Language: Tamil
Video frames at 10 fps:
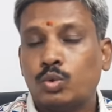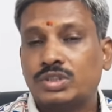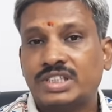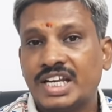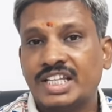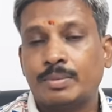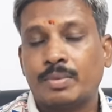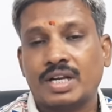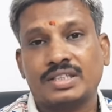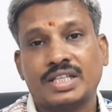
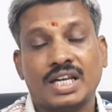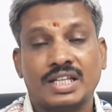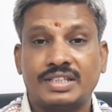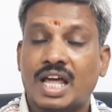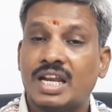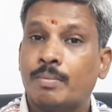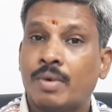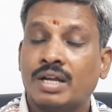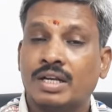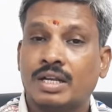உச்சநீதிமன்றத்தில்
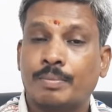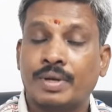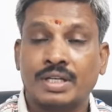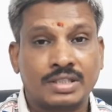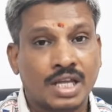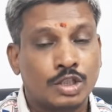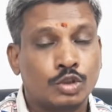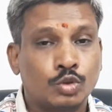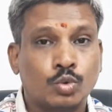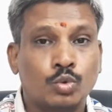தனம்மா என்ற பெண்
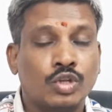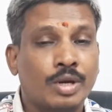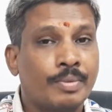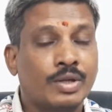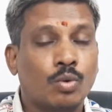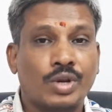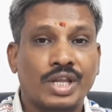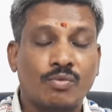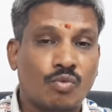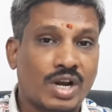தனது சொத்துரிமை
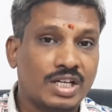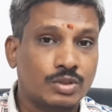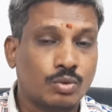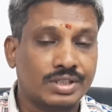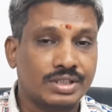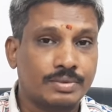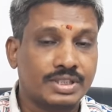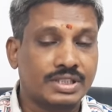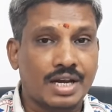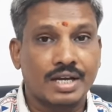கோரி வழக்கு பதிவு
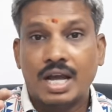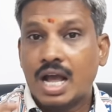செய்தார்